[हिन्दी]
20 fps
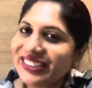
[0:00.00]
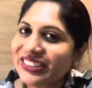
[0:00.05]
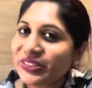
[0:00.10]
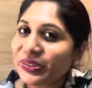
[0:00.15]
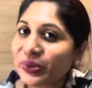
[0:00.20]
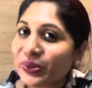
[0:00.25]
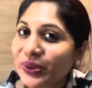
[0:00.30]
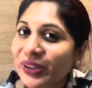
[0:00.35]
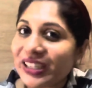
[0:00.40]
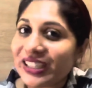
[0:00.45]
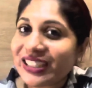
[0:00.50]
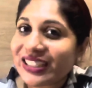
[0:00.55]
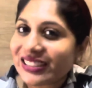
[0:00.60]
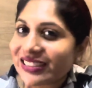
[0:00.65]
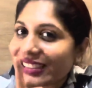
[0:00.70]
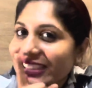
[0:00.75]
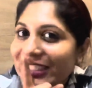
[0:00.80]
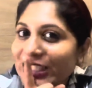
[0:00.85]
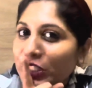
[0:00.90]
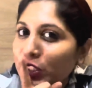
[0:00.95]
सो इट इज़
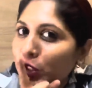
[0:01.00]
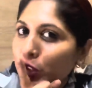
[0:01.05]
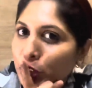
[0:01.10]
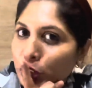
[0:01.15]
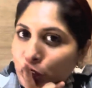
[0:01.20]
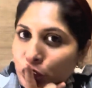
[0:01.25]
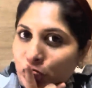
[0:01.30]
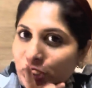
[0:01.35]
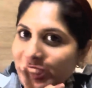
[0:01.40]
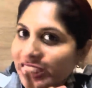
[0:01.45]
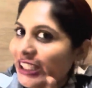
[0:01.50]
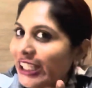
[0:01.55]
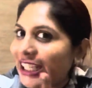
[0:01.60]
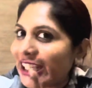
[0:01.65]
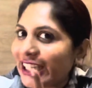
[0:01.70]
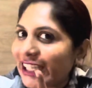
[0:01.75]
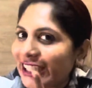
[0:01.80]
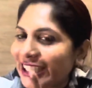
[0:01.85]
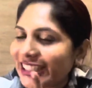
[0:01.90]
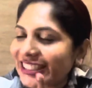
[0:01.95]
अ
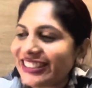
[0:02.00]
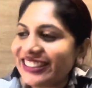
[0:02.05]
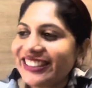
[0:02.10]
सीक्रेट